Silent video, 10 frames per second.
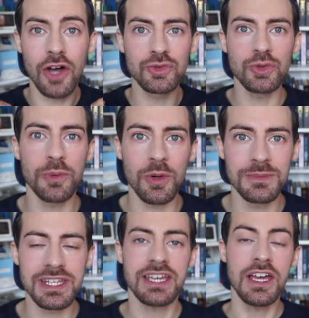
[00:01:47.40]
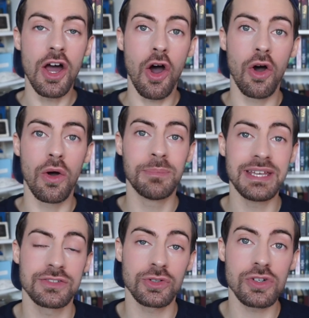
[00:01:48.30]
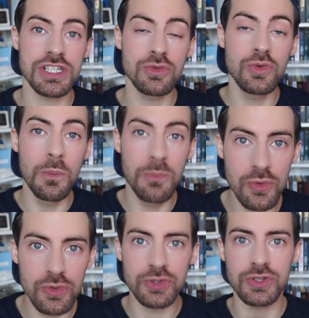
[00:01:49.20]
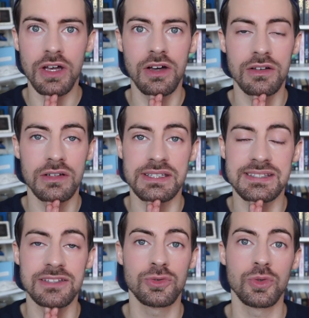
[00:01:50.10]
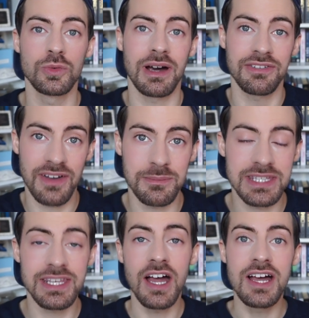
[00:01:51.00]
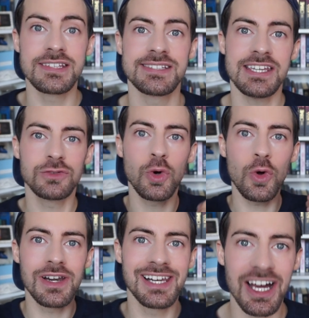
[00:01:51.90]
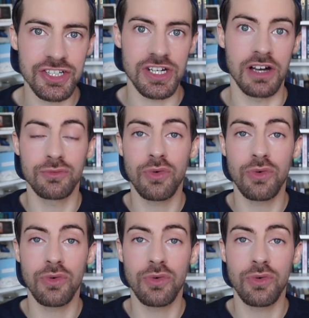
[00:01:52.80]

en tout premier euh, ben, Ce que j'ai eu le plus, euh, et c'est de ma famille, c'est de l'argent.